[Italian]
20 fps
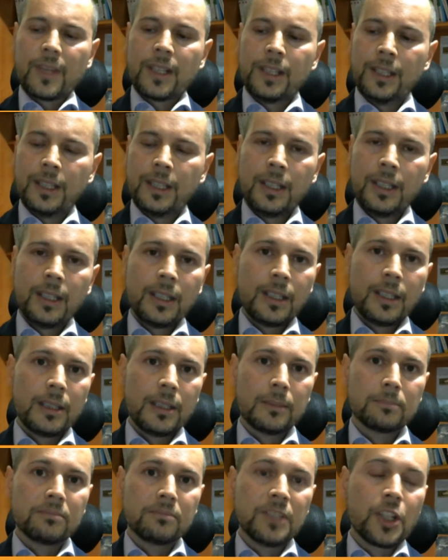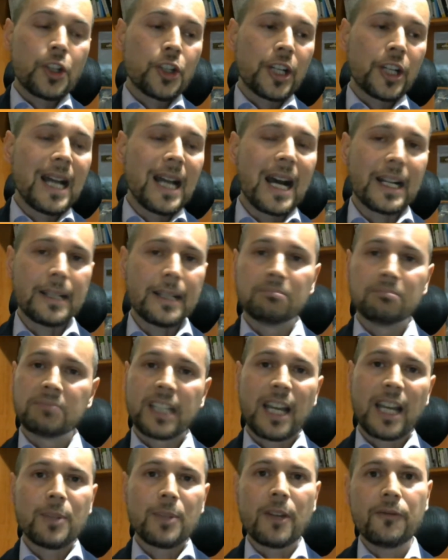i, gli scenari
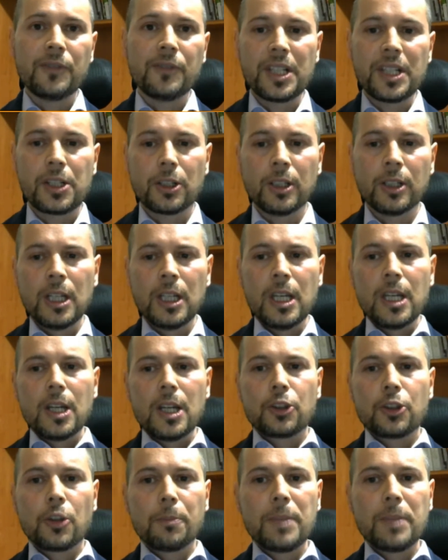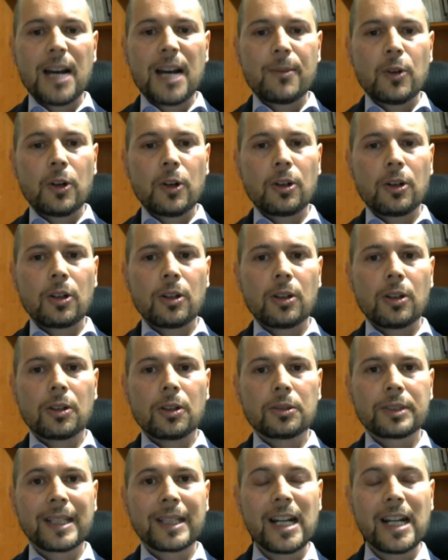che a mio avviso
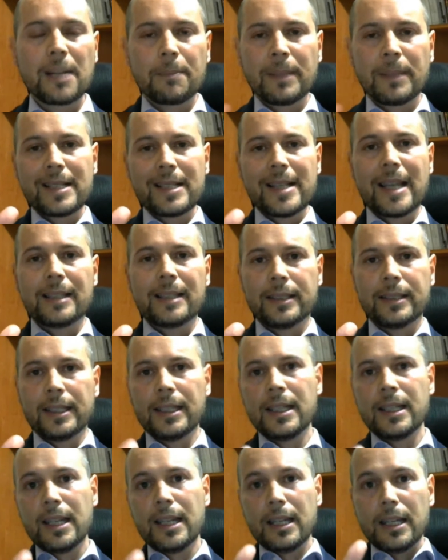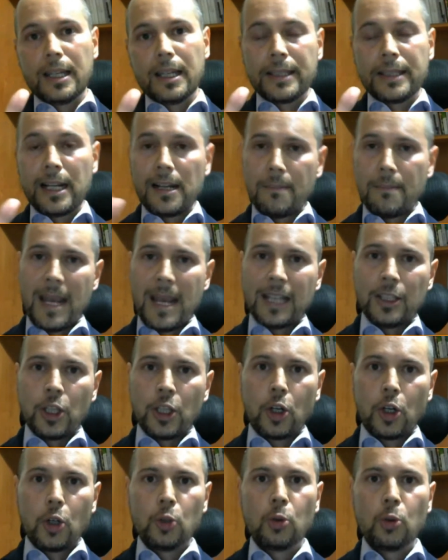dobbiamo tenere presente nel
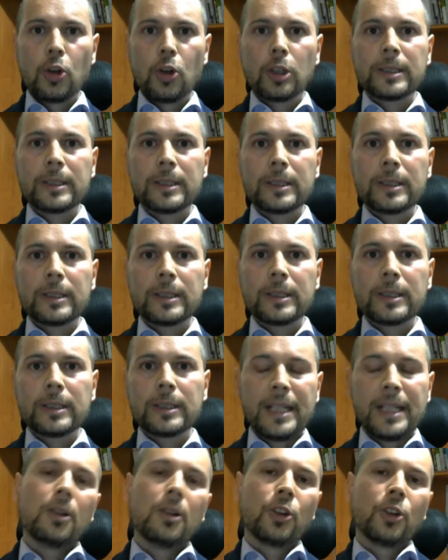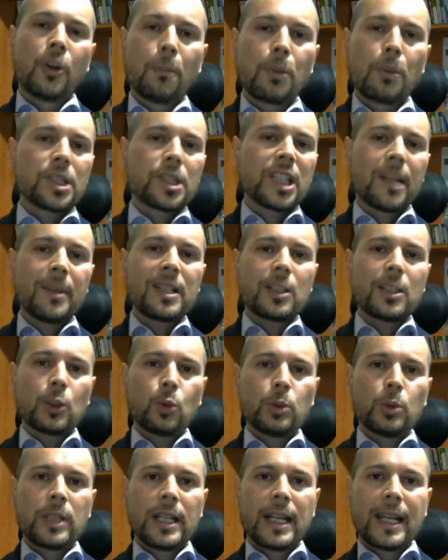medio-lungo termine non
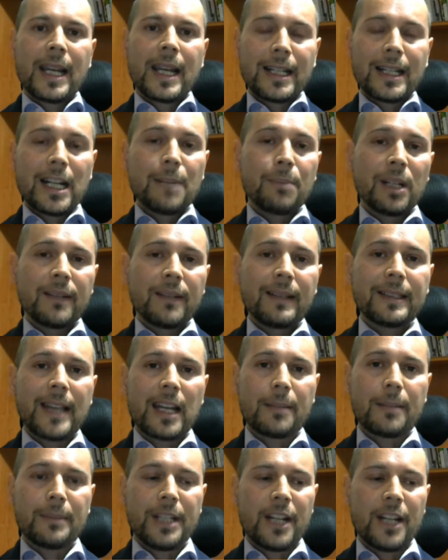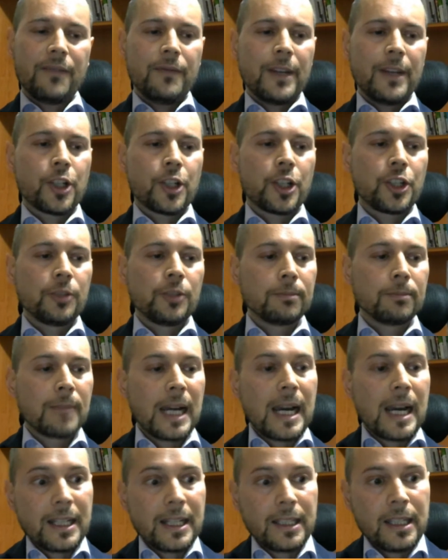possiamo escludere che nel breve termine invece
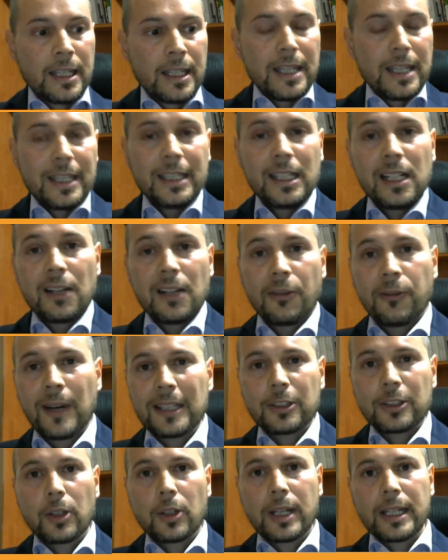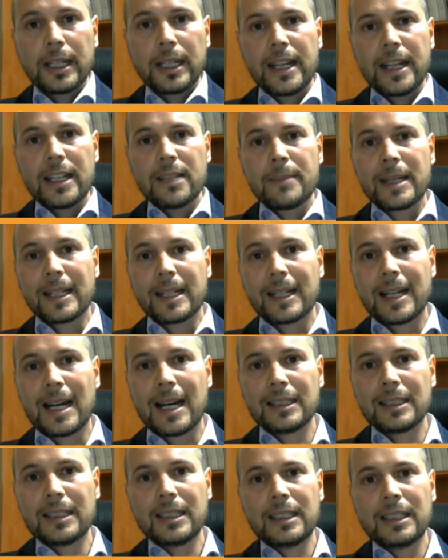magari il fatto che nei
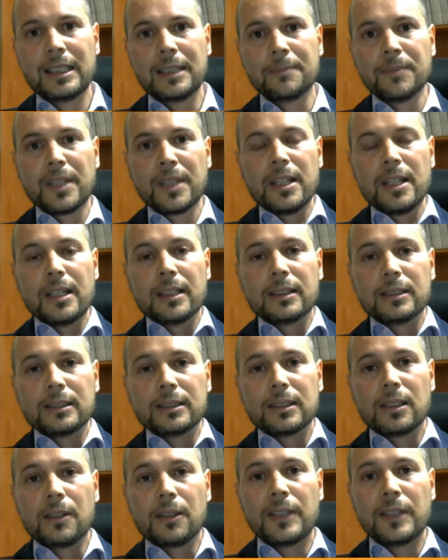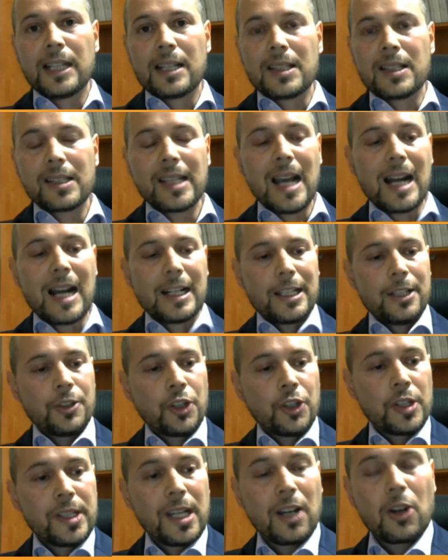mercati eh, finanziari
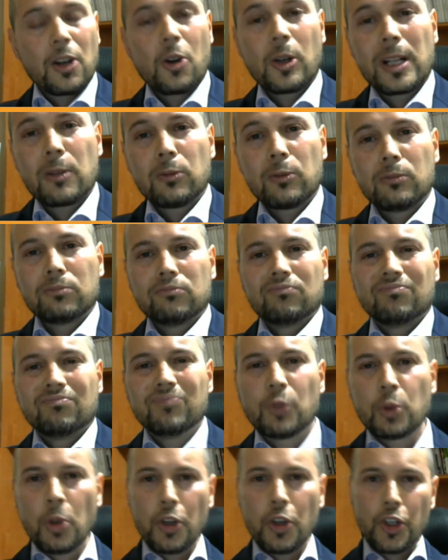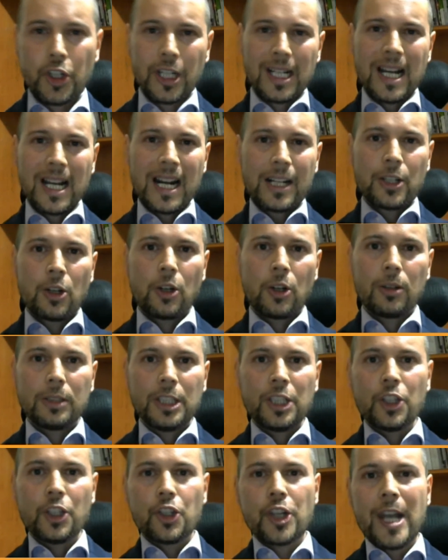ci sia ancora un, uno scenario
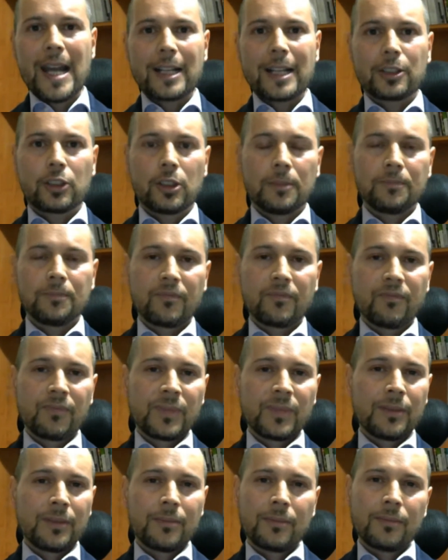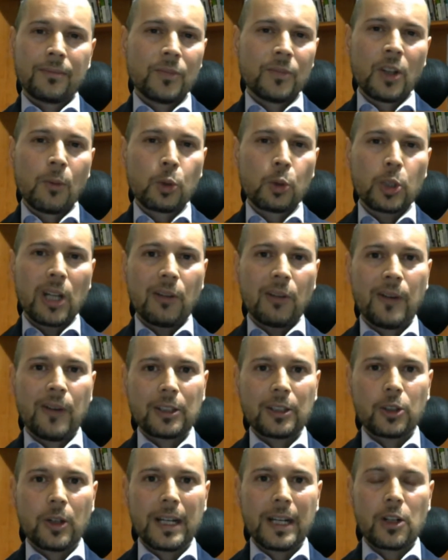incerto dovuto al
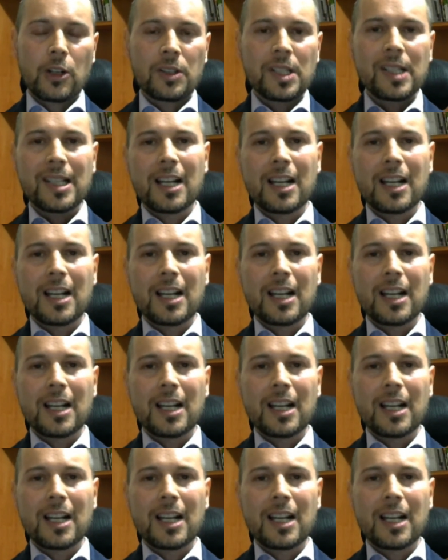fatto che non si